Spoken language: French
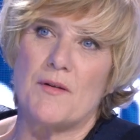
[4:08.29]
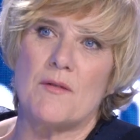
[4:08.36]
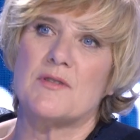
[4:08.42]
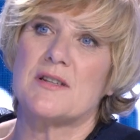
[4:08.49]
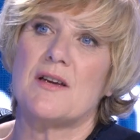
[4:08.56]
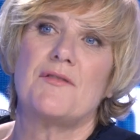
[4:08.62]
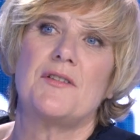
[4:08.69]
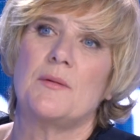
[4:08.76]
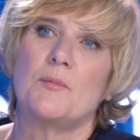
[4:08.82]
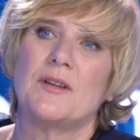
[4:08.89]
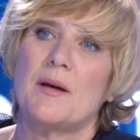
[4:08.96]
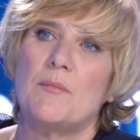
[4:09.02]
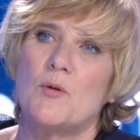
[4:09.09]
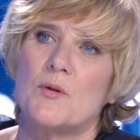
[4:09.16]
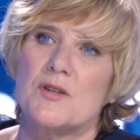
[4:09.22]
enfin vous avez fait de
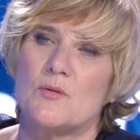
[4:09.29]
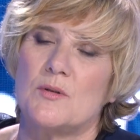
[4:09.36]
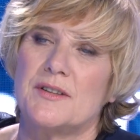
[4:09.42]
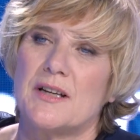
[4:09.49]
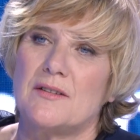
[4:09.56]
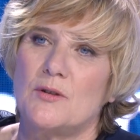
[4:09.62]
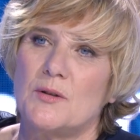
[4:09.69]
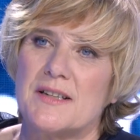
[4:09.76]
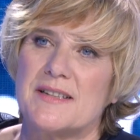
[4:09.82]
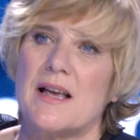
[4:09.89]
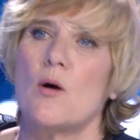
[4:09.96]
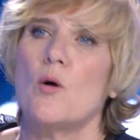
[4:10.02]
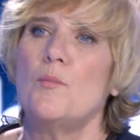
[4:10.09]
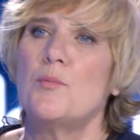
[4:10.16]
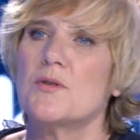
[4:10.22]
très bons résultats de vente et
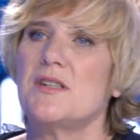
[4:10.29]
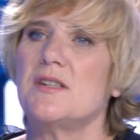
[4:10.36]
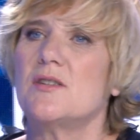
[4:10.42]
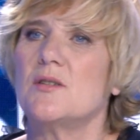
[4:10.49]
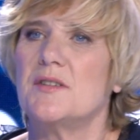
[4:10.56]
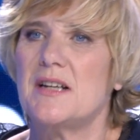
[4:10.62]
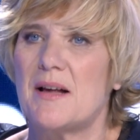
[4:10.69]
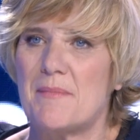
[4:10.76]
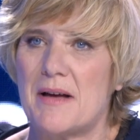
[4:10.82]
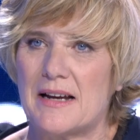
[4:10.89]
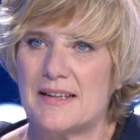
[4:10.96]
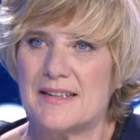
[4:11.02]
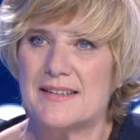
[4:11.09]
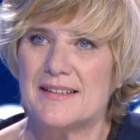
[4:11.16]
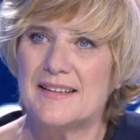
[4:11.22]
ça a repositionné la
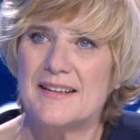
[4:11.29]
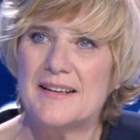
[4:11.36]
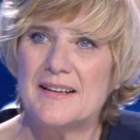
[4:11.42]
marque.